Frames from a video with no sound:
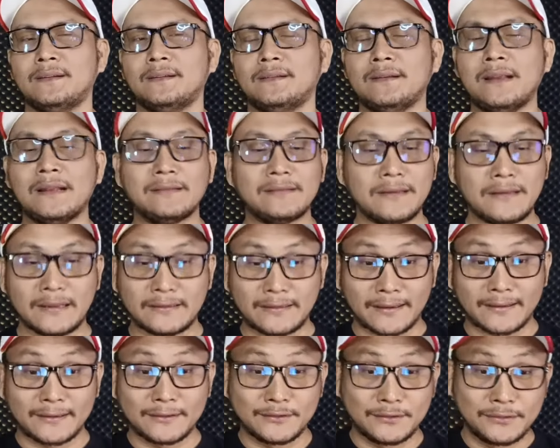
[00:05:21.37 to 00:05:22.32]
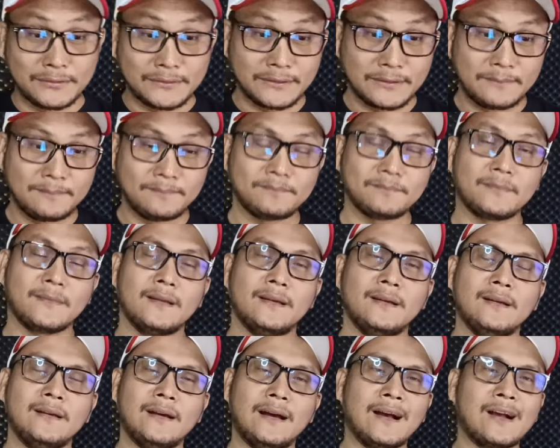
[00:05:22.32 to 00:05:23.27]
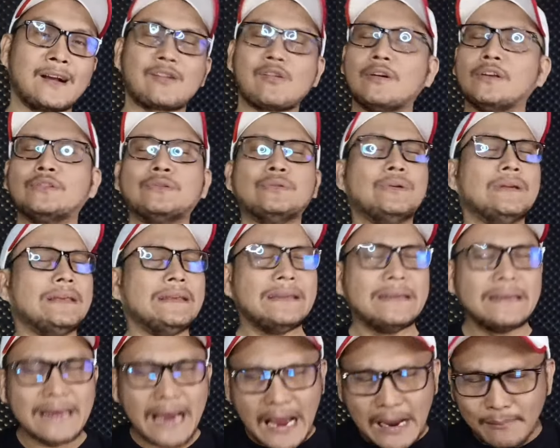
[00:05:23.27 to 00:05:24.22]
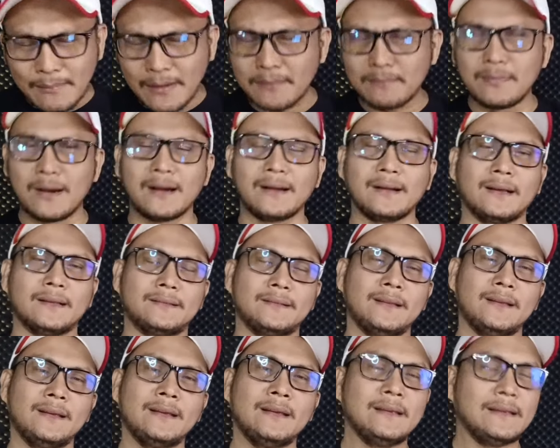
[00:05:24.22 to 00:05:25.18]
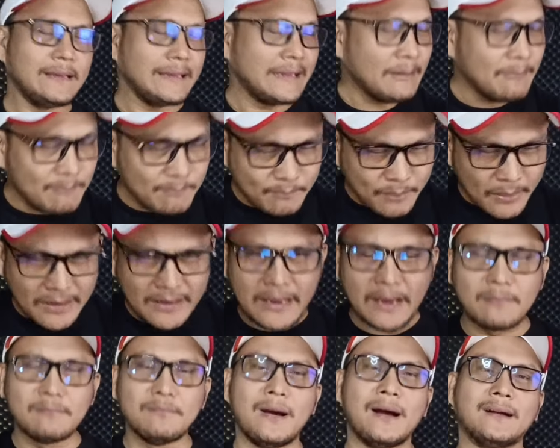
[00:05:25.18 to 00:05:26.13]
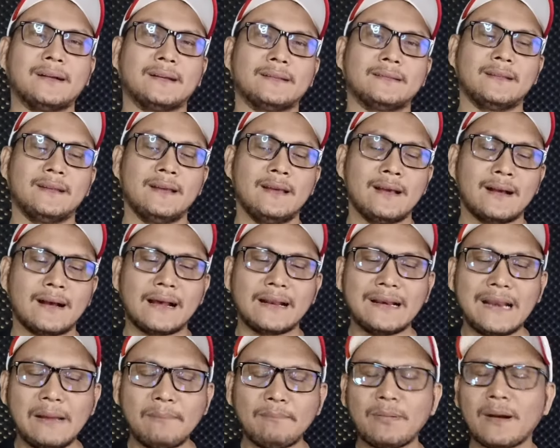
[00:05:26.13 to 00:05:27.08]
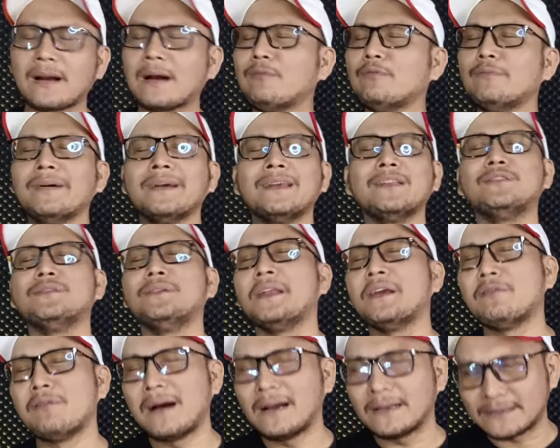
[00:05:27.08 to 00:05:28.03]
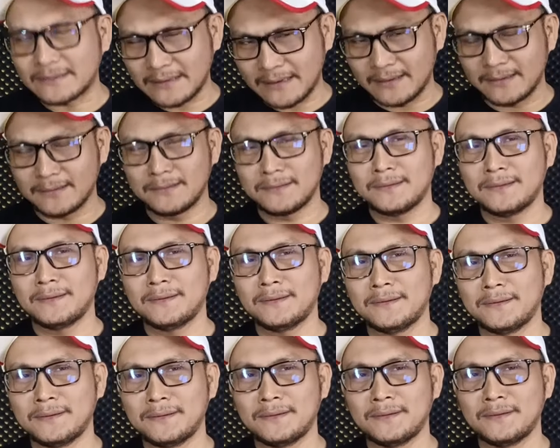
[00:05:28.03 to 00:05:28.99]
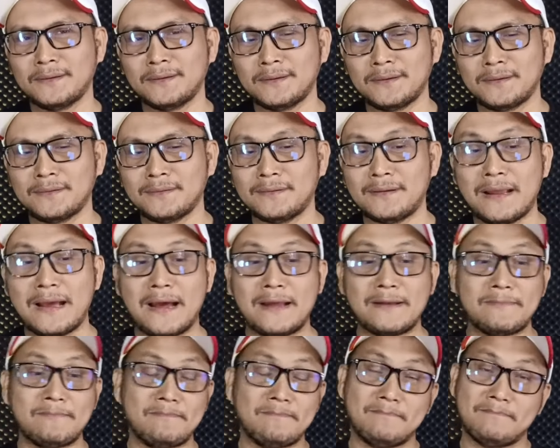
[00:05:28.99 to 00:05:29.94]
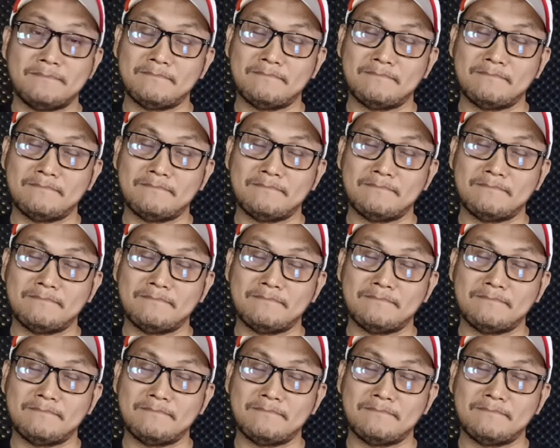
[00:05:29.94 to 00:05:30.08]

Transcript: Dan tidak terkejut Engkau itu idaman banget, impian banget. Karena apa? Kamu begitu dewasa. Dan